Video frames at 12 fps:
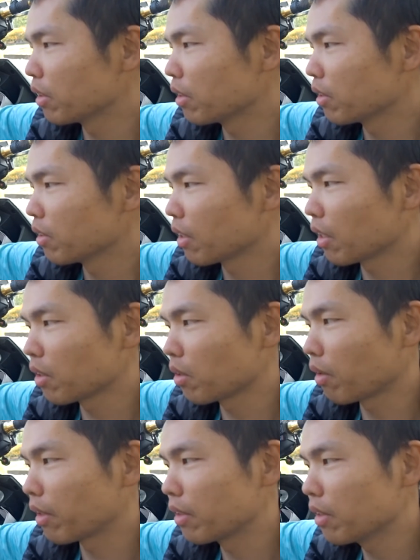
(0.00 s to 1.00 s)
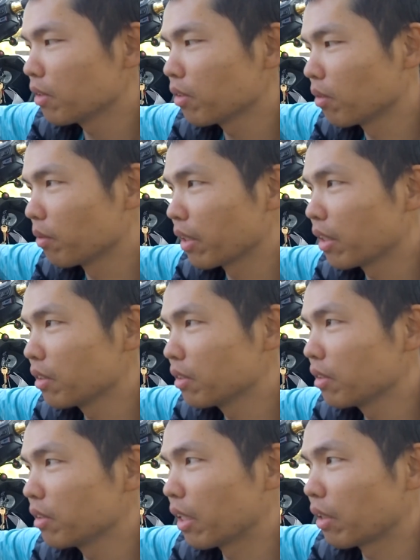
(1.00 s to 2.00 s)
它的软硬我们可以自己
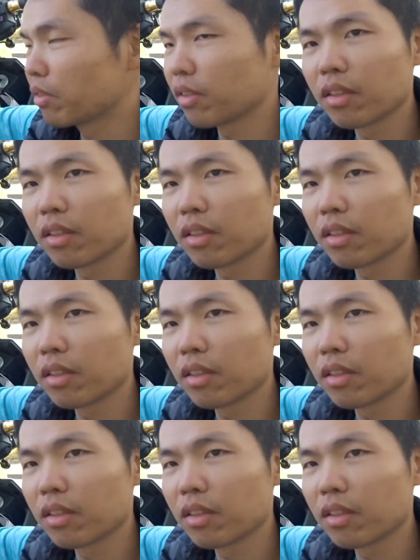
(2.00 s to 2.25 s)
调整。